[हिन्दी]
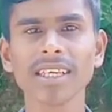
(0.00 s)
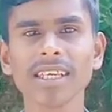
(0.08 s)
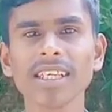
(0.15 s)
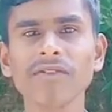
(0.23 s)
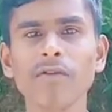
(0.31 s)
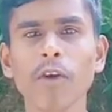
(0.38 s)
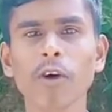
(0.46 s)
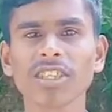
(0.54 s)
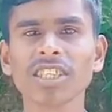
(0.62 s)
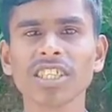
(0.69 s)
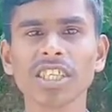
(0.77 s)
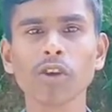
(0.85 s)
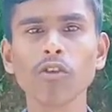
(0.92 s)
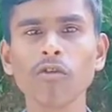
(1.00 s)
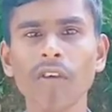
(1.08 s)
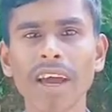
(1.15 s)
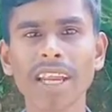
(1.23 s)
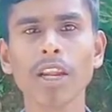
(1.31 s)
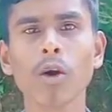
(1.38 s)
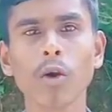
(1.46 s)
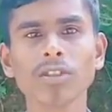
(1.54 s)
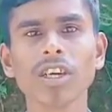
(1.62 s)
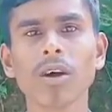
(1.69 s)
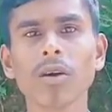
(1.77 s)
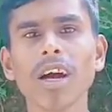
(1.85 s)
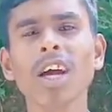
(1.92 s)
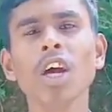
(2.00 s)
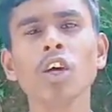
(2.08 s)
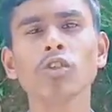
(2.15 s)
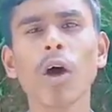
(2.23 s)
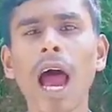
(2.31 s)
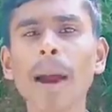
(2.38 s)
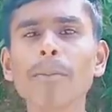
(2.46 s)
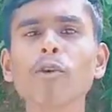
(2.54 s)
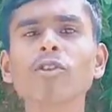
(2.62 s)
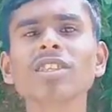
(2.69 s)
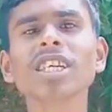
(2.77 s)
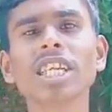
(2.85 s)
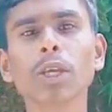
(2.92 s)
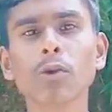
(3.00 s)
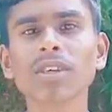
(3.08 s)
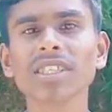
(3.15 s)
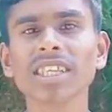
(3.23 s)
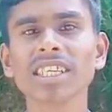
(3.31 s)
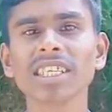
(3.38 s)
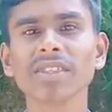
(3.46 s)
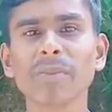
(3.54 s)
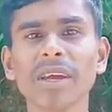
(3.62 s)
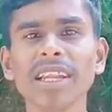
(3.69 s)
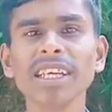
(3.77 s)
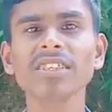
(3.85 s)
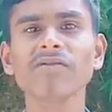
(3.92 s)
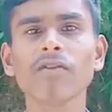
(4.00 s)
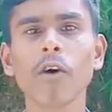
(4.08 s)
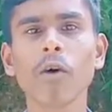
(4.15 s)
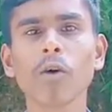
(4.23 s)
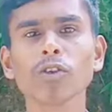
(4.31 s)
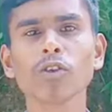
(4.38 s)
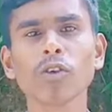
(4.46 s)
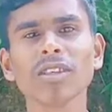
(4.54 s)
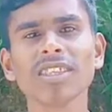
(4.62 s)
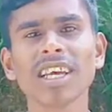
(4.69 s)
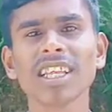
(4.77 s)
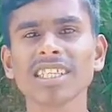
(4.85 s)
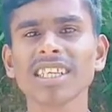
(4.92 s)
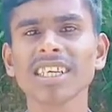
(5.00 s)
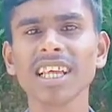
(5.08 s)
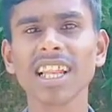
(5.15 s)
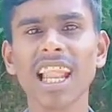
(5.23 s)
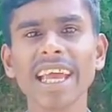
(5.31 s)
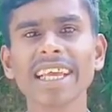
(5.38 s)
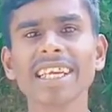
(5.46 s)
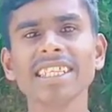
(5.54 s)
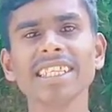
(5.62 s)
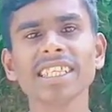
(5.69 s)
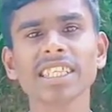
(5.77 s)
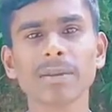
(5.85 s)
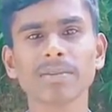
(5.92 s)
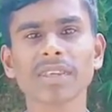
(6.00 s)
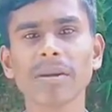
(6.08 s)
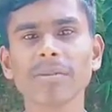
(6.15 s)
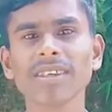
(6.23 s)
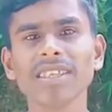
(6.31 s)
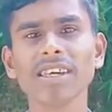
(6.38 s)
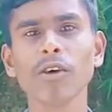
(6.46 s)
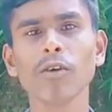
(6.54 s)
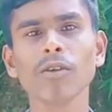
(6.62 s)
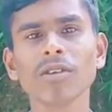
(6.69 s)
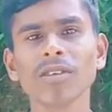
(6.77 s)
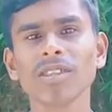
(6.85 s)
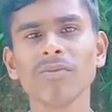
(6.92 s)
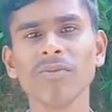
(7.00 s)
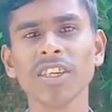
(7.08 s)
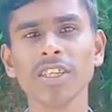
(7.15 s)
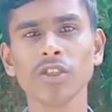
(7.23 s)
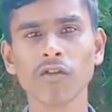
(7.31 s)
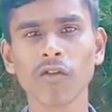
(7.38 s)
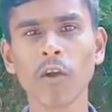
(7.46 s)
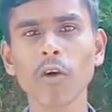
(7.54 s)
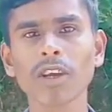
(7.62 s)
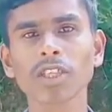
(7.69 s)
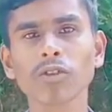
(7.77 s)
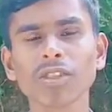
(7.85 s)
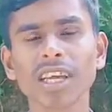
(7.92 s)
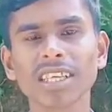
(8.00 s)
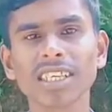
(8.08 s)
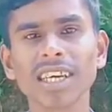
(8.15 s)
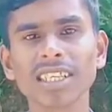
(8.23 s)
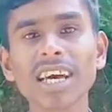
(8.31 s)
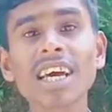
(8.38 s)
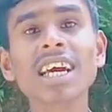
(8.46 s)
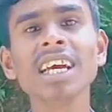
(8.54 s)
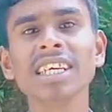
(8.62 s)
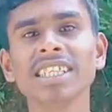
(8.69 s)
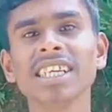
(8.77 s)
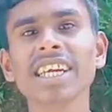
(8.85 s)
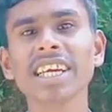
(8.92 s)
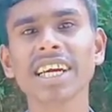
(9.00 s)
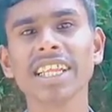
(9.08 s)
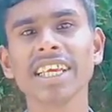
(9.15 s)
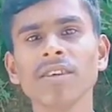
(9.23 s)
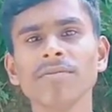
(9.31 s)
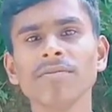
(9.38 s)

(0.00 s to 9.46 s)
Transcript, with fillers: इस ब्लॉग से ज़रूर वायरल हो जाऊँगा तो आप लोगों से रिक्वेस्ट है कि मेरे इस ब्लॉग को जो है ज़्यादा से ज़्यादा लाइक कीजिए सब्सक्राइब कीजिए और जो ब्लॉग है इसको ज़्यादा से ज़्यादा शेयर करिए